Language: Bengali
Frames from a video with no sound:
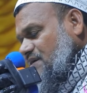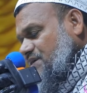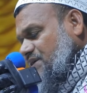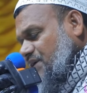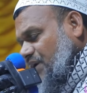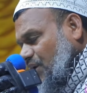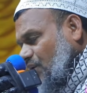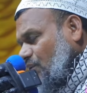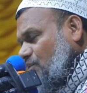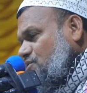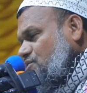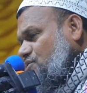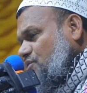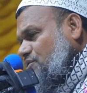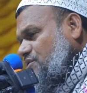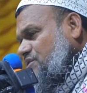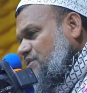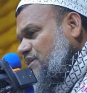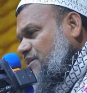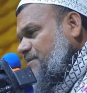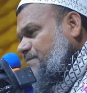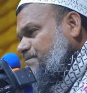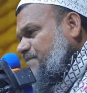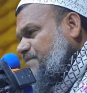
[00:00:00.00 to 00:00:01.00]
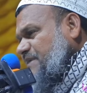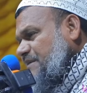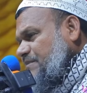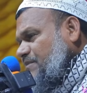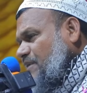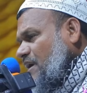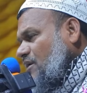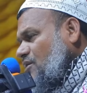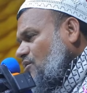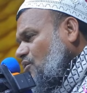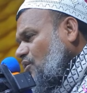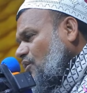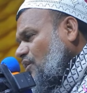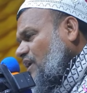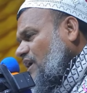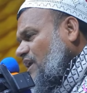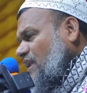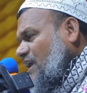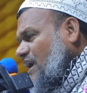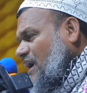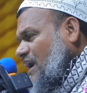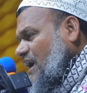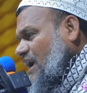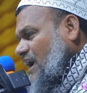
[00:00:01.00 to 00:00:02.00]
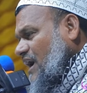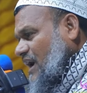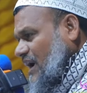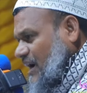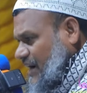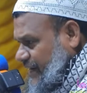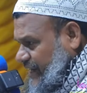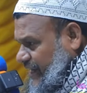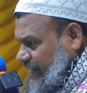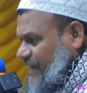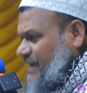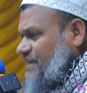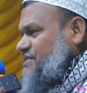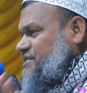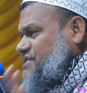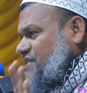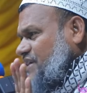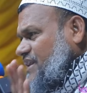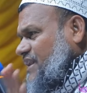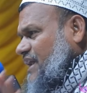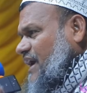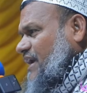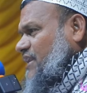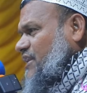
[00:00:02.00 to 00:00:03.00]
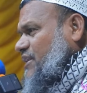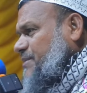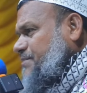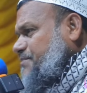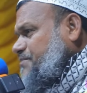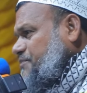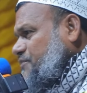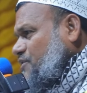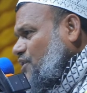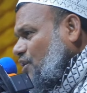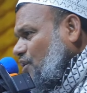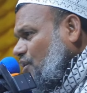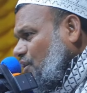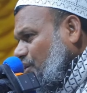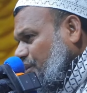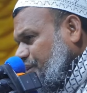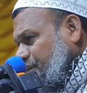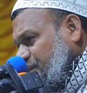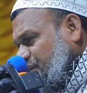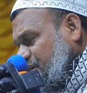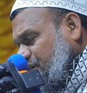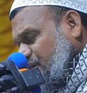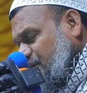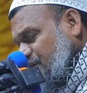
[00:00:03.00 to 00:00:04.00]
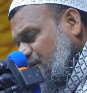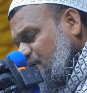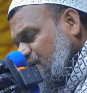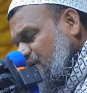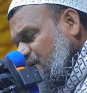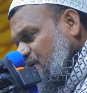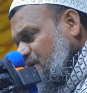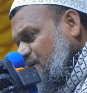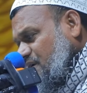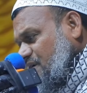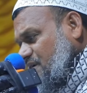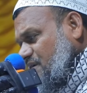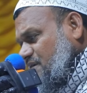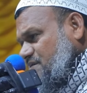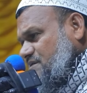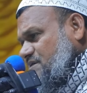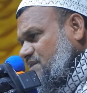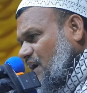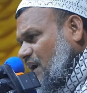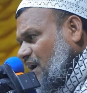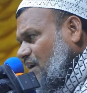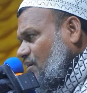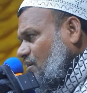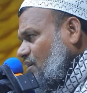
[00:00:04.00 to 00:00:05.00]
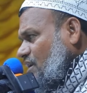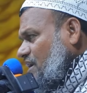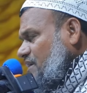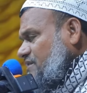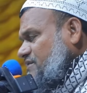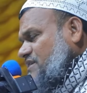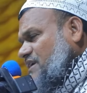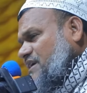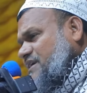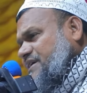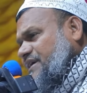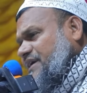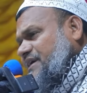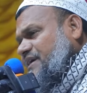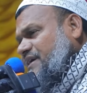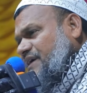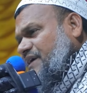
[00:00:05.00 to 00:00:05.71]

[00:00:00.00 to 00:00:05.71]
কেউ যদি বিবাহ করার আগেই জেনায় লিপ্ত হয় তাহলে তাকে